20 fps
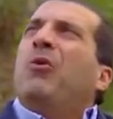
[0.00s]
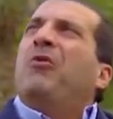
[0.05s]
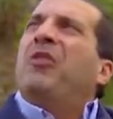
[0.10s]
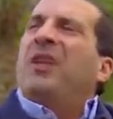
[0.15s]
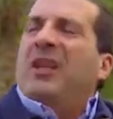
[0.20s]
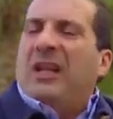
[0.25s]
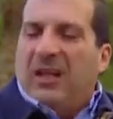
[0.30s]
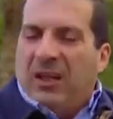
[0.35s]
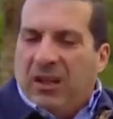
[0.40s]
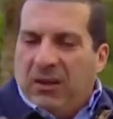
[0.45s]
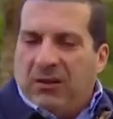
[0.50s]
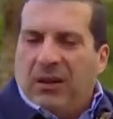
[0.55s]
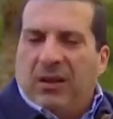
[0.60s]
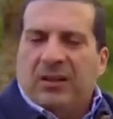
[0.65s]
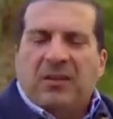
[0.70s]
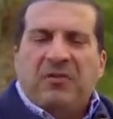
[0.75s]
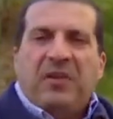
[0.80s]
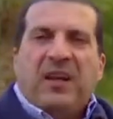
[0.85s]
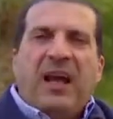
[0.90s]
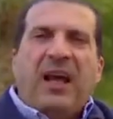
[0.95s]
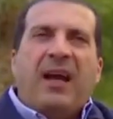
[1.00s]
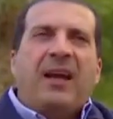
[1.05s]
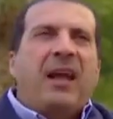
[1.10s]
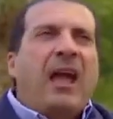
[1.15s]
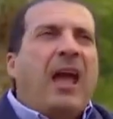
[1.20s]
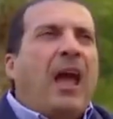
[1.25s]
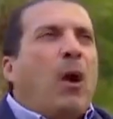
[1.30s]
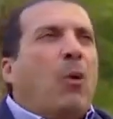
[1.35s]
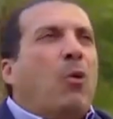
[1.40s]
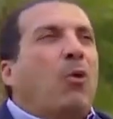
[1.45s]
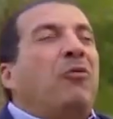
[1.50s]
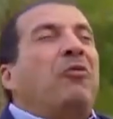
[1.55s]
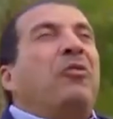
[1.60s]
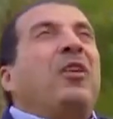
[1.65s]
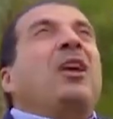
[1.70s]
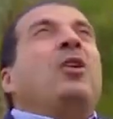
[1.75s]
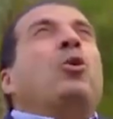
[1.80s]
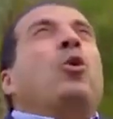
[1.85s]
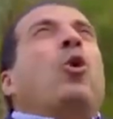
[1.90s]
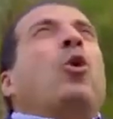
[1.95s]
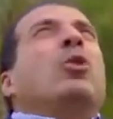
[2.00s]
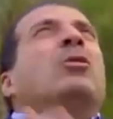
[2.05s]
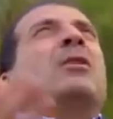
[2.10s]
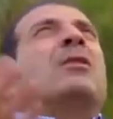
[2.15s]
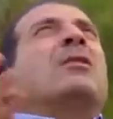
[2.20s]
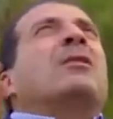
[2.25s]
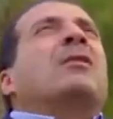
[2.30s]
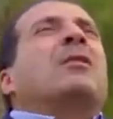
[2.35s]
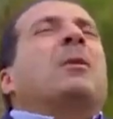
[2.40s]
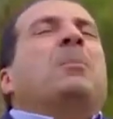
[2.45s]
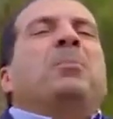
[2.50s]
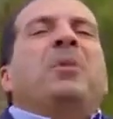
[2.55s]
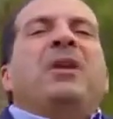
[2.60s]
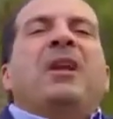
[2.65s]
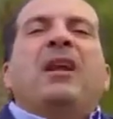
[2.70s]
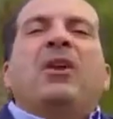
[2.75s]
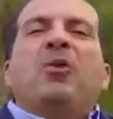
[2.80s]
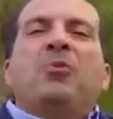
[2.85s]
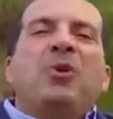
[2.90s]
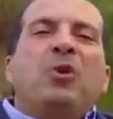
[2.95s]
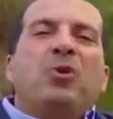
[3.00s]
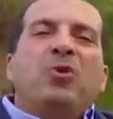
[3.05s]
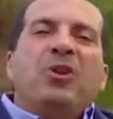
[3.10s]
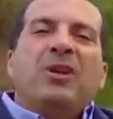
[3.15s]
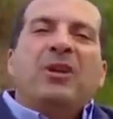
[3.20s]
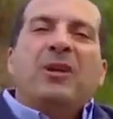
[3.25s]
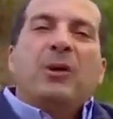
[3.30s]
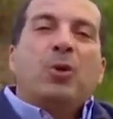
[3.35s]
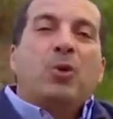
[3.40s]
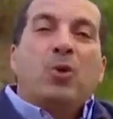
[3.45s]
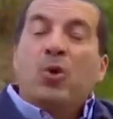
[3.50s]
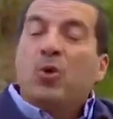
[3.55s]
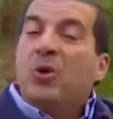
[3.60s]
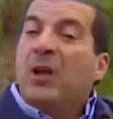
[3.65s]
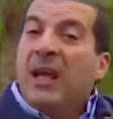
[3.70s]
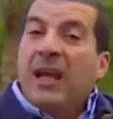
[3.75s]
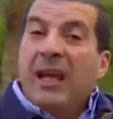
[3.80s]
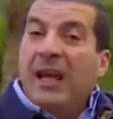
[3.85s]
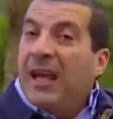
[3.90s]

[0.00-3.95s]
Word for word: وفين الاراده في الحياه وفين قدره ربنا اللي بيدير الكون